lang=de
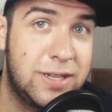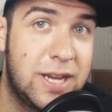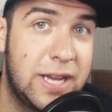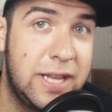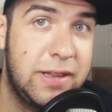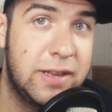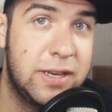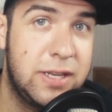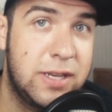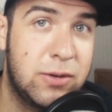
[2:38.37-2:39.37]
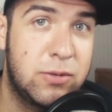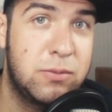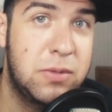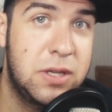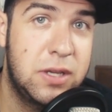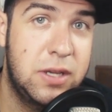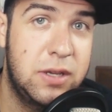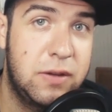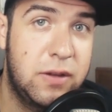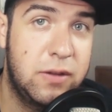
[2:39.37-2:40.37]
da geht es ja nicht darum
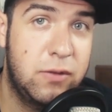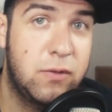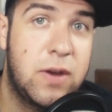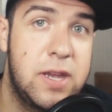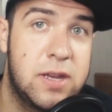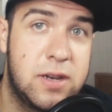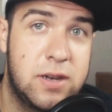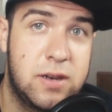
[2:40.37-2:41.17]
zu feiern.